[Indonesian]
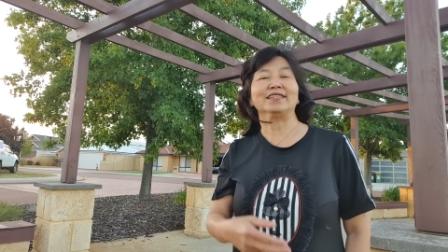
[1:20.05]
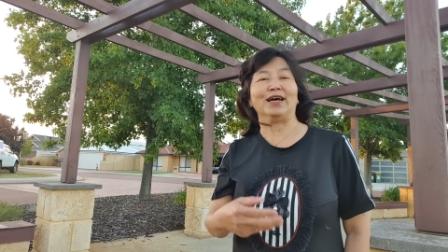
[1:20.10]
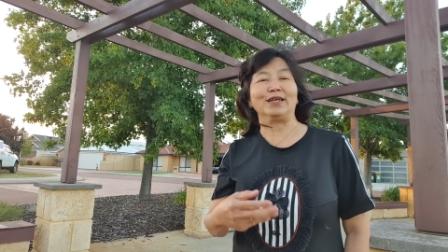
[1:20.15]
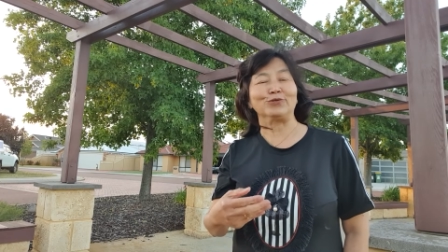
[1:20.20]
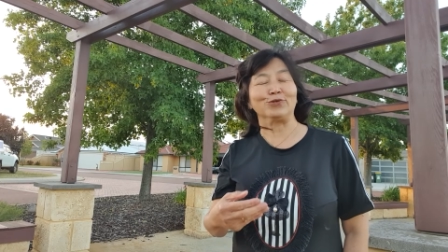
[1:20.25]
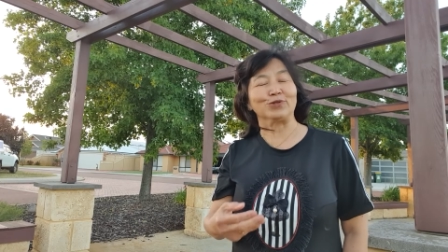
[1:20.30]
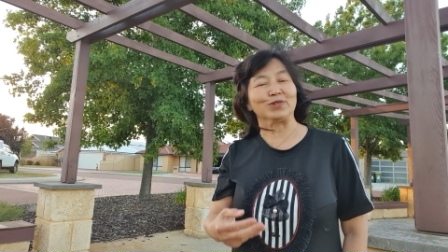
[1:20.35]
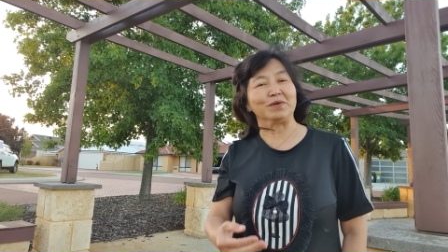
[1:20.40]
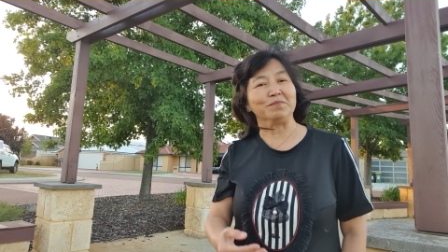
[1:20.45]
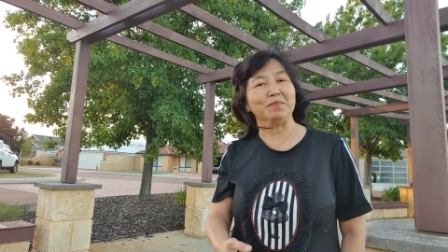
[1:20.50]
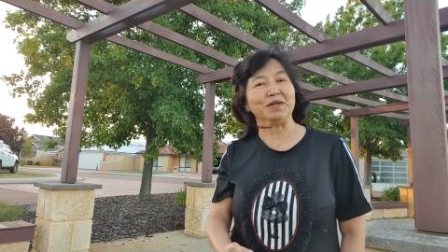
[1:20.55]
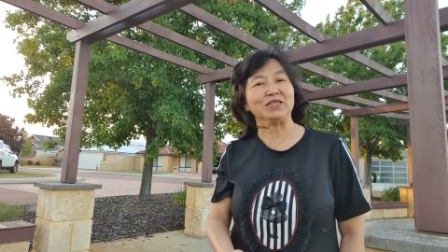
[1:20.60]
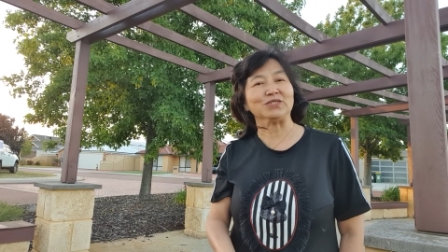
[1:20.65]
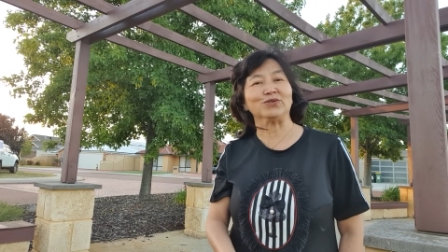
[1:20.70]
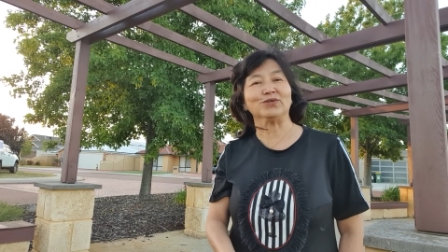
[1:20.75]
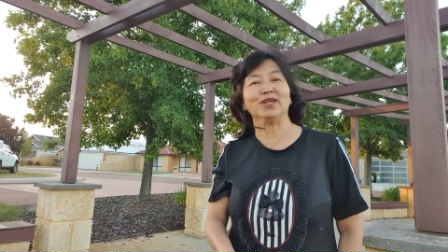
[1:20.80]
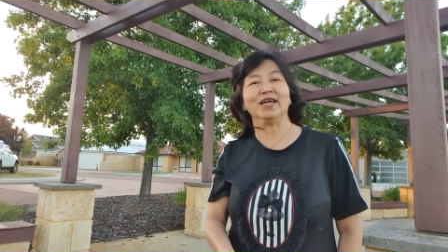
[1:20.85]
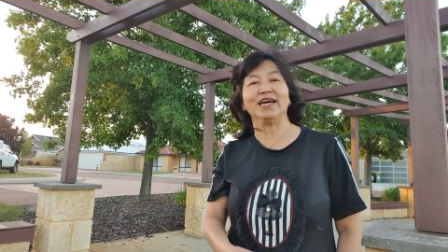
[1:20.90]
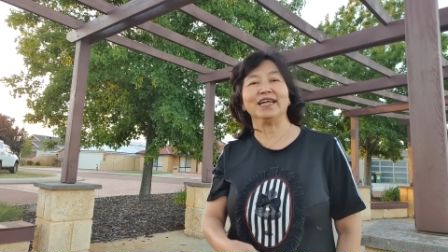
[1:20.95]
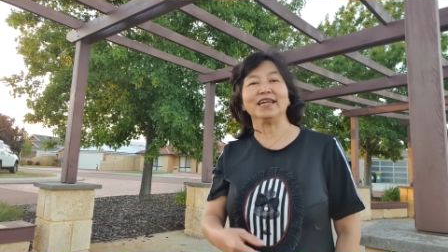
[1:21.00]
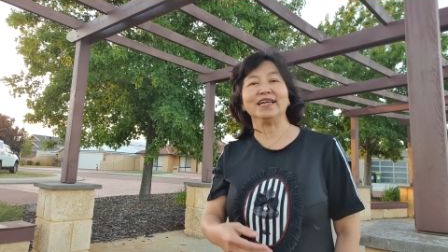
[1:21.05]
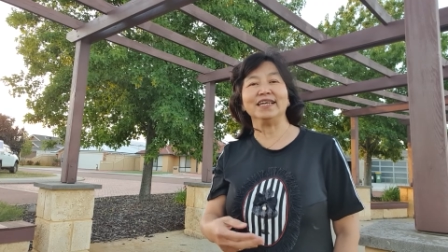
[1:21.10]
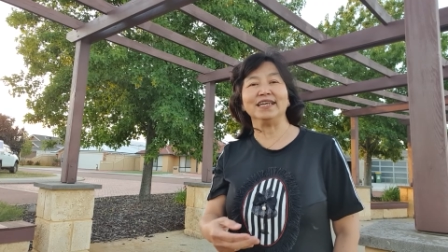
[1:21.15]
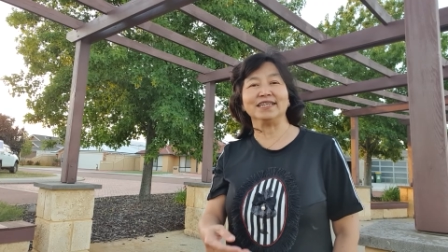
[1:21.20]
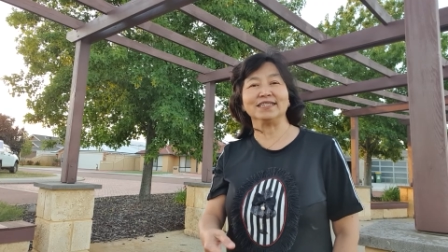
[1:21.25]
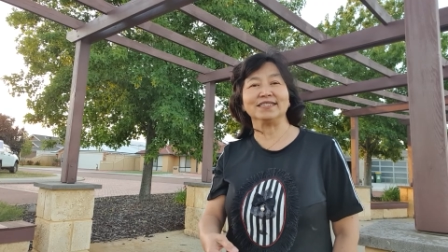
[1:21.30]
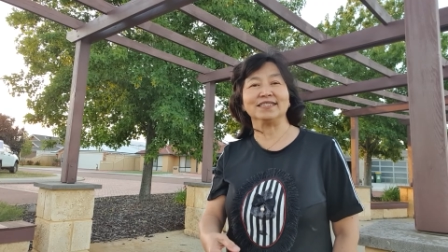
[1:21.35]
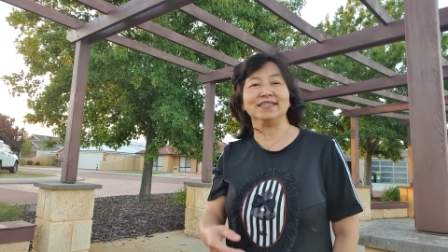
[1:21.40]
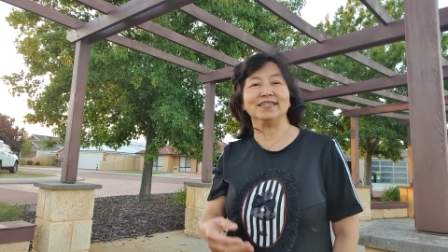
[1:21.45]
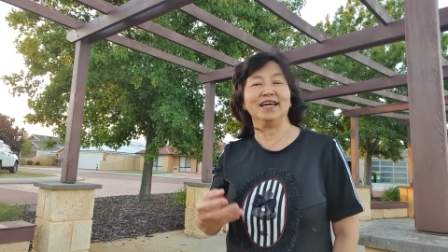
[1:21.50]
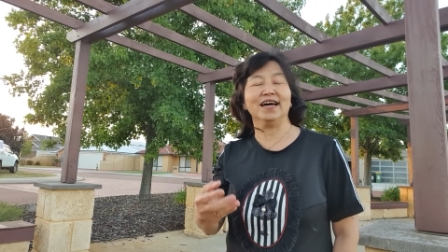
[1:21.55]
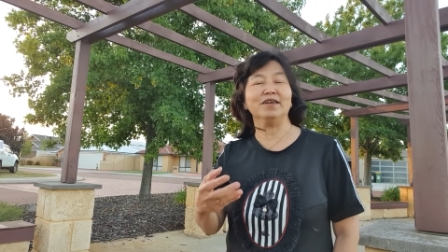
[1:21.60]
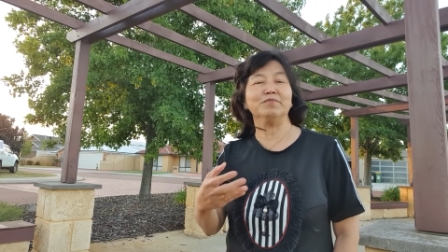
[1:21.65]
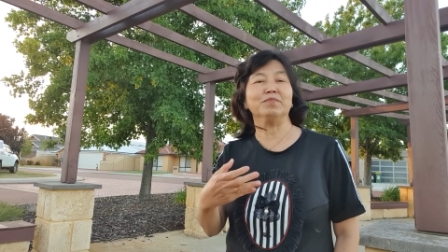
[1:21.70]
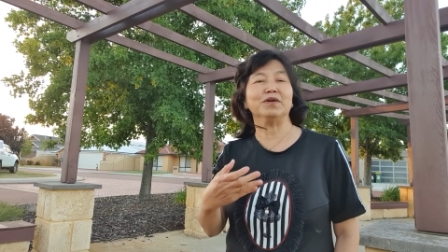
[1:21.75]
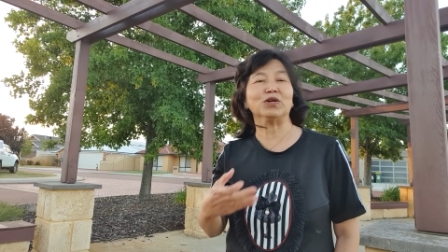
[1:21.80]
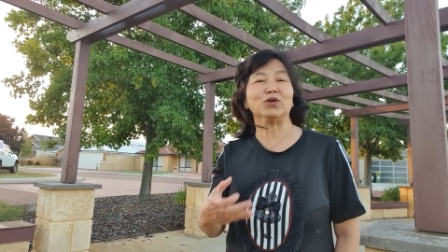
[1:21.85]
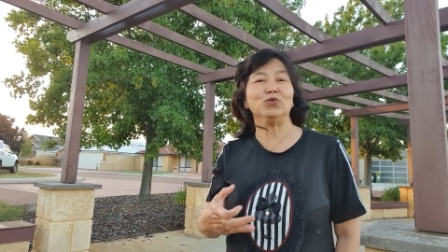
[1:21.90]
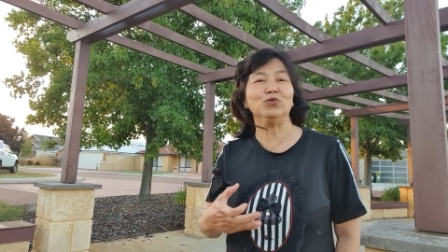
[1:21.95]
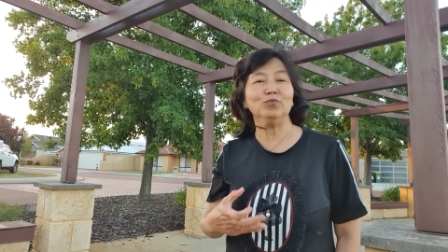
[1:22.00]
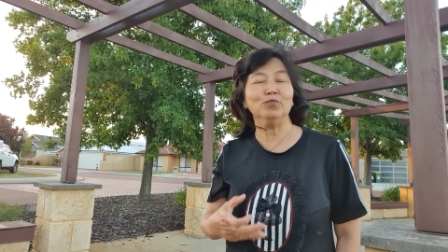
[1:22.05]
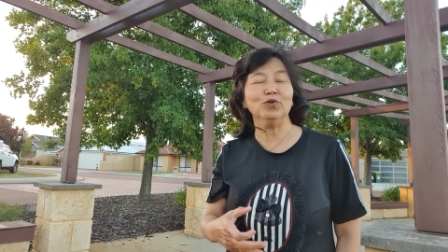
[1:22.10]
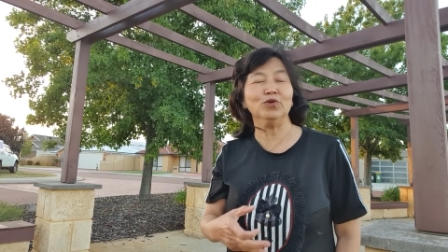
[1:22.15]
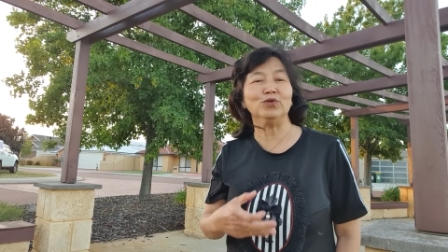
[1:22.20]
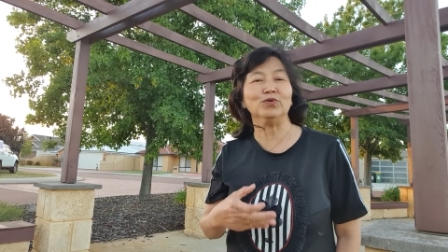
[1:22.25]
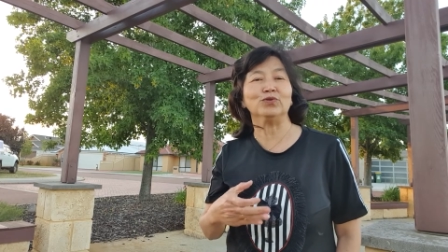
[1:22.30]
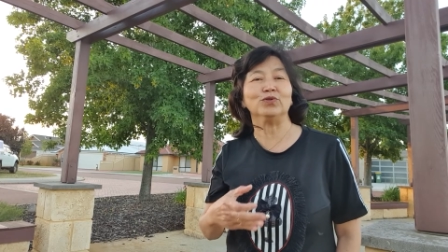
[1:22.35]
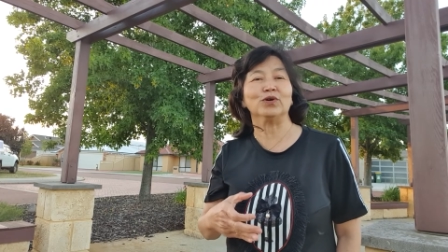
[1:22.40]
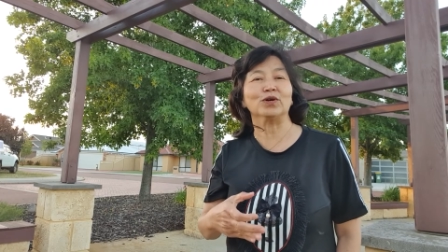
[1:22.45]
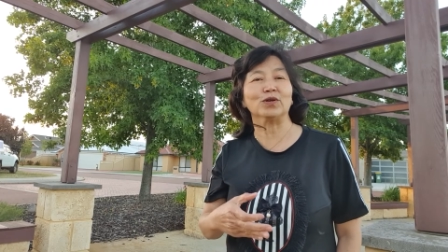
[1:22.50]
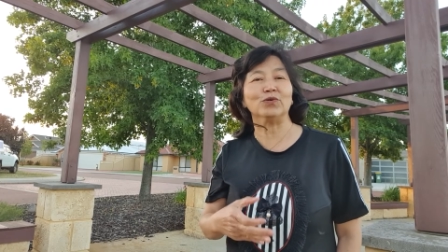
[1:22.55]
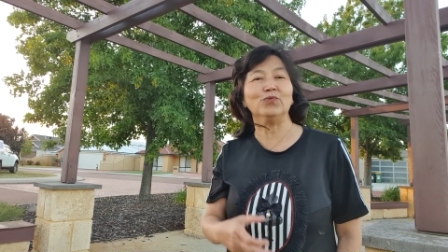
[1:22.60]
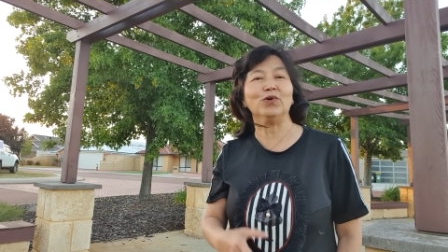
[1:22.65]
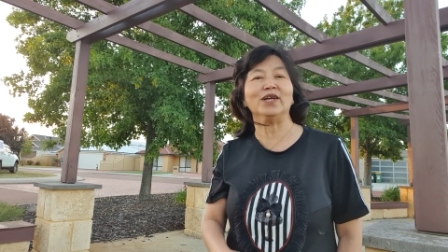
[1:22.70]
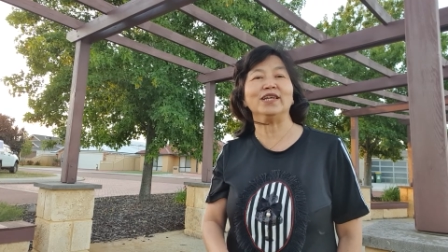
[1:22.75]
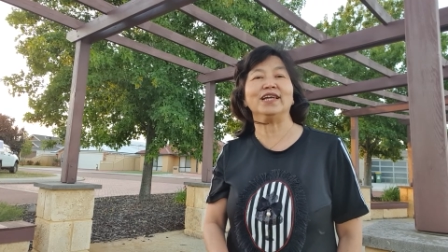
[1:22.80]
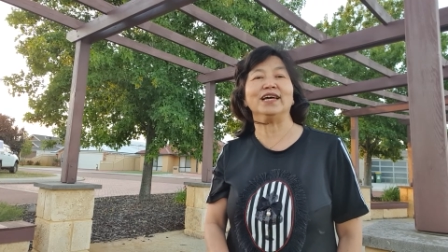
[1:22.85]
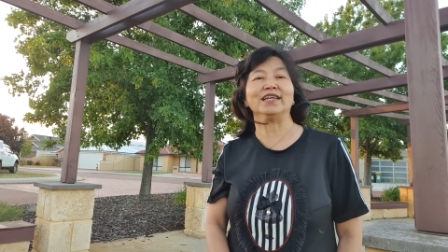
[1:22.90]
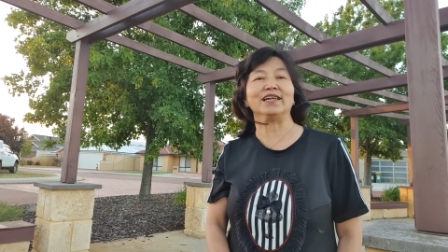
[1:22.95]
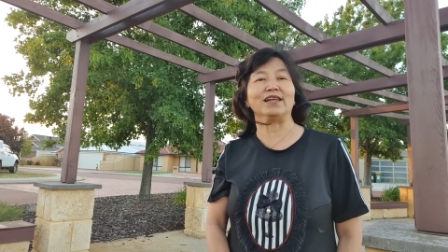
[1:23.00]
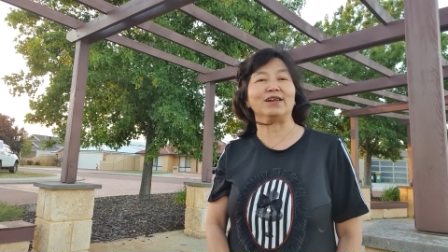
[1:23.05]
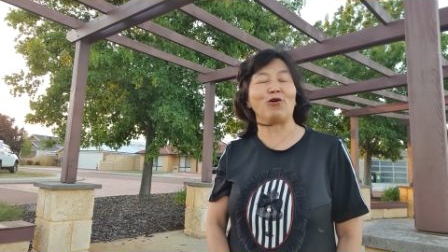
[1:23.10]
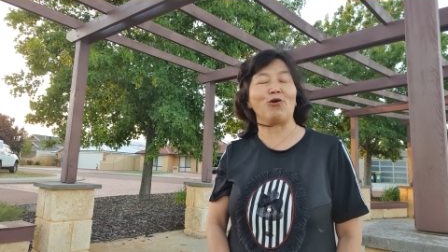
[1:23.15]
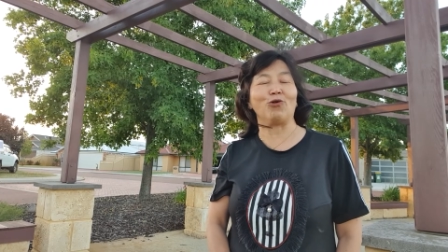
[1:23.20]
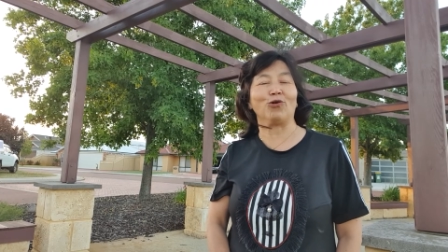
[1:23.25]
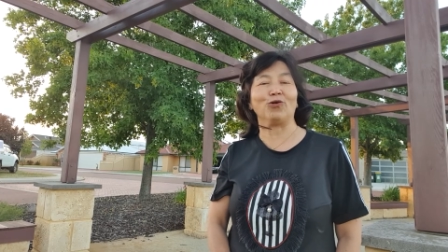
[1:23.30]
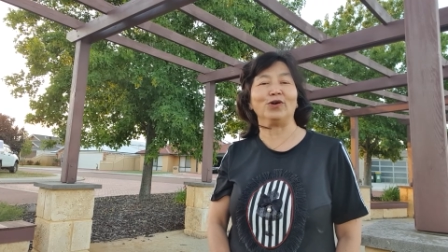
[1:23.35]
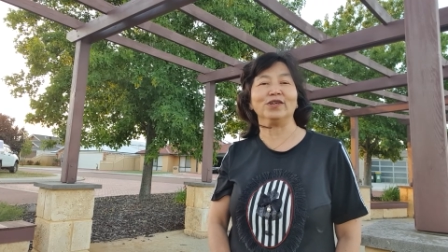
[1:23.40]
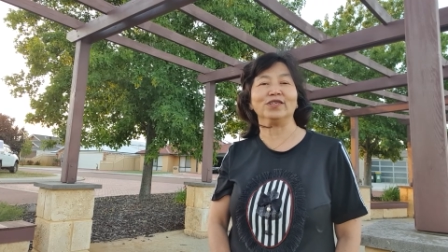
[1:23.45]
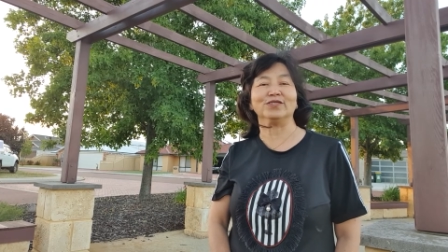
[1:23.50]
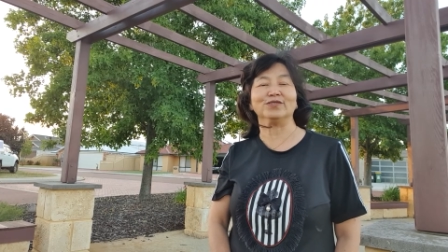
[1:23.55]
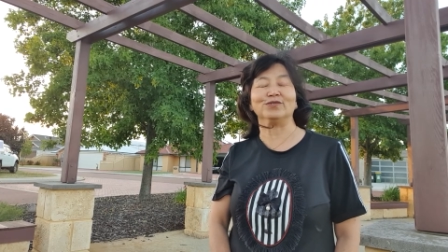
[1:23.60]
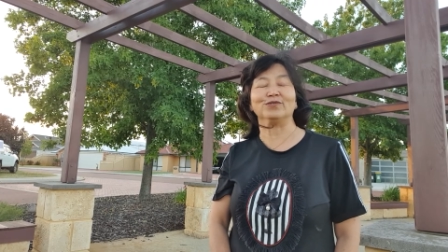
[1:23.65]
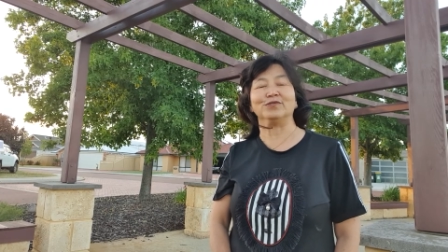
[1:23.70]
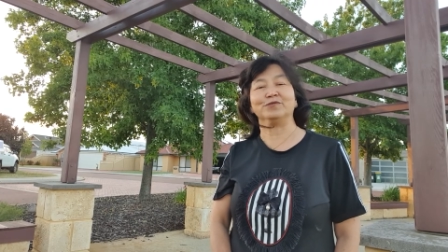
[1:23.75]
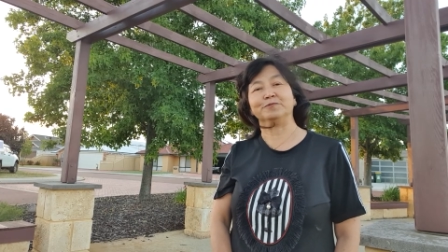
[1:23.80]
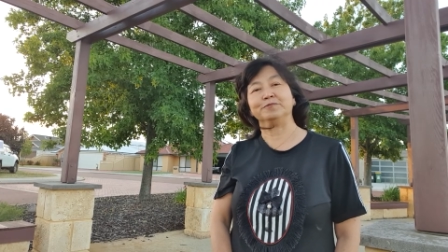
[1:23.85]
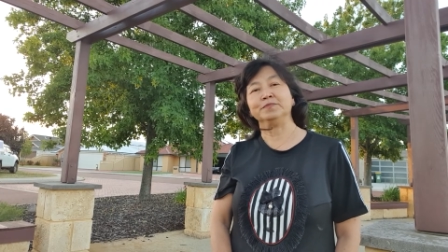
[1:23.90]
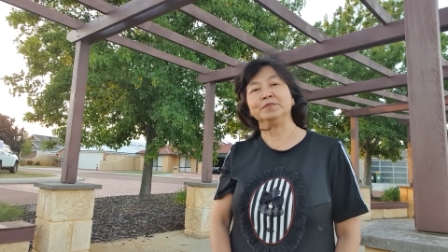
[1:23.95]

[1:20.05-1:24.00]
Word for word: atau teman saudara yang sedang bergumul untuk keluar dari rokok itu.